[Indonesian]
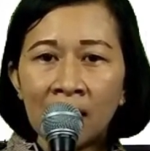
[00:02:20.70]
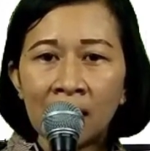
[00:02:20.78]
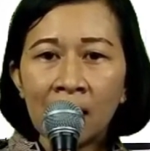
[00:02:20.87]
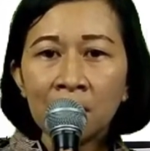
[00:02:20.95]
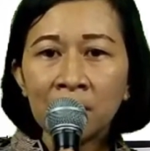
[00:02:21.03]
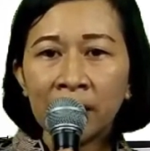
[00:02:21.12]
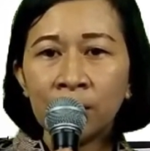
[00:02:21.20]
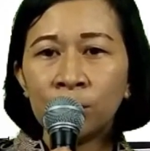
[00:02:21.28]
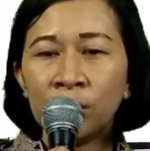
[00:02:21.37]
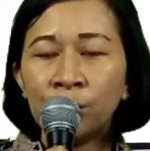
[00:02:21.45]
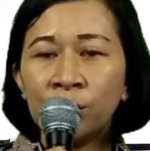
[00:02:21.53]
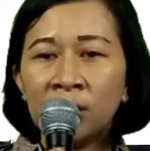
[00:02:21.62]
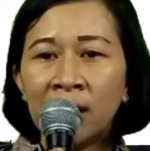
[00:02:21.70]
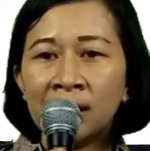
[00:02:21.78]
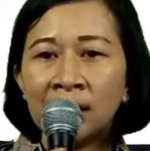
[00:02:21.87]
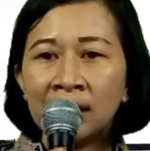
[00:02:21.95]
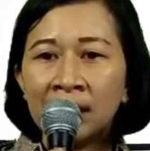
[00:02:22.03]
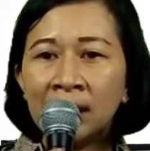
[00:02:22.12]
Ia mengikuti
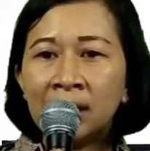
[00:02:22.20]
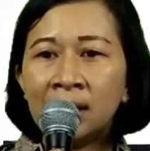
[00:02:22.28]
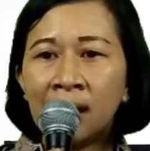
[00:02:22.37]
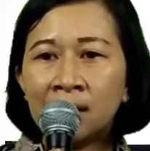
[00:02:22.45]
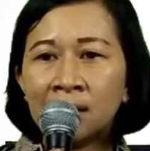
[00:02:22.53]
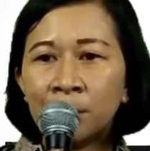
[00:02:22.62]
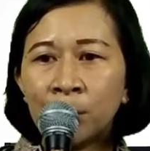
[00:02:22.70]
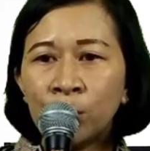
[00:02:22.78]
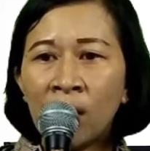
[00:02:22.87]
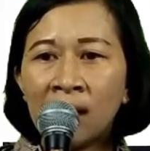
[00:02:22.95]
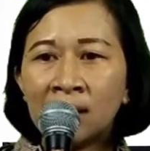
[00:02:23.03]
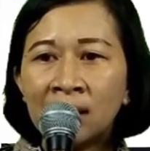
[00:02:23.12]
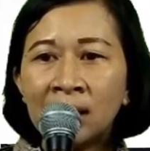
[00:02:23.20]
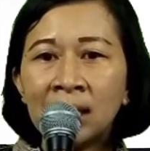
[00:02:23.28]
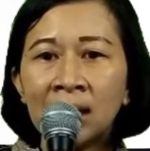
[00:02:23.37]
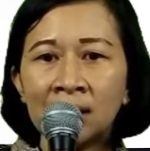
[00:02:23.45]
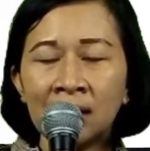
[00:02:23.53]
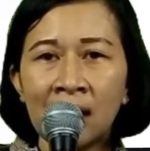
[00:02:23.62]
ujian ini dengan sepenuh hati
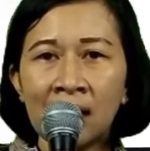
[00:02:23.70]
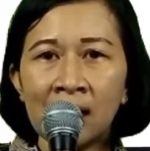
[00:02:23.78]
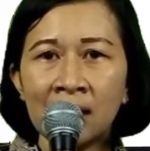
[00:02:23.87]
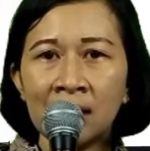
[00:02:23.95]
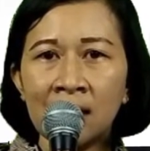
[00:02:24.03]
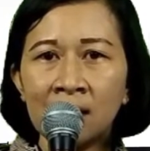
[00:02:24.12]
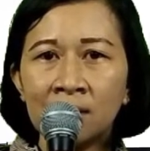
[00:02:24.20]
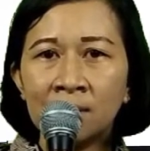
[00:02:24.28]
dan tenaganya.